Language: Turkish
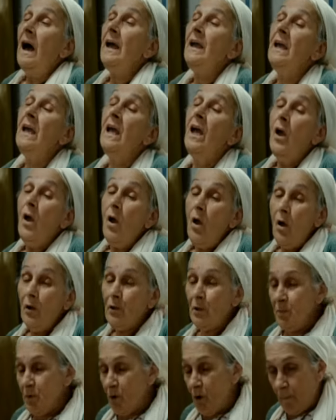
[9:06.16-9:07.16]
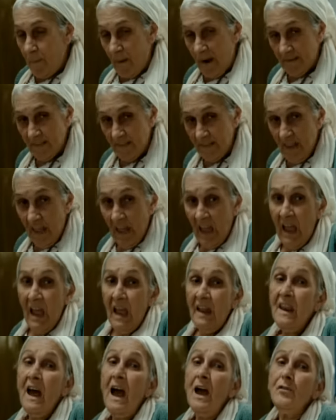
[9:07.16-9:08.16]
Ay ödümü kopardım.
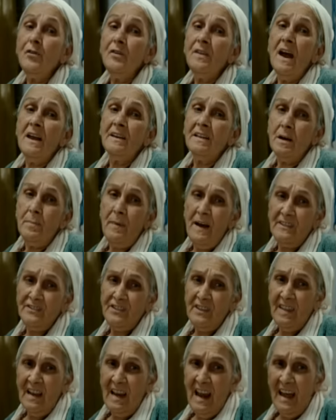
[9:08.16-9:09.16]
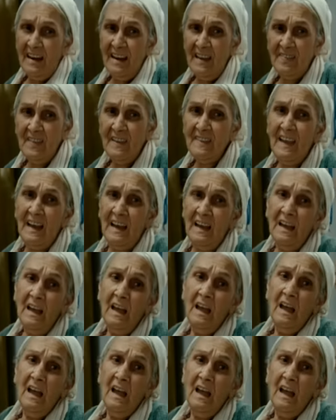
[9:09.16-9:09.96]
Ne arıyorsun arka bahçede lanet dada?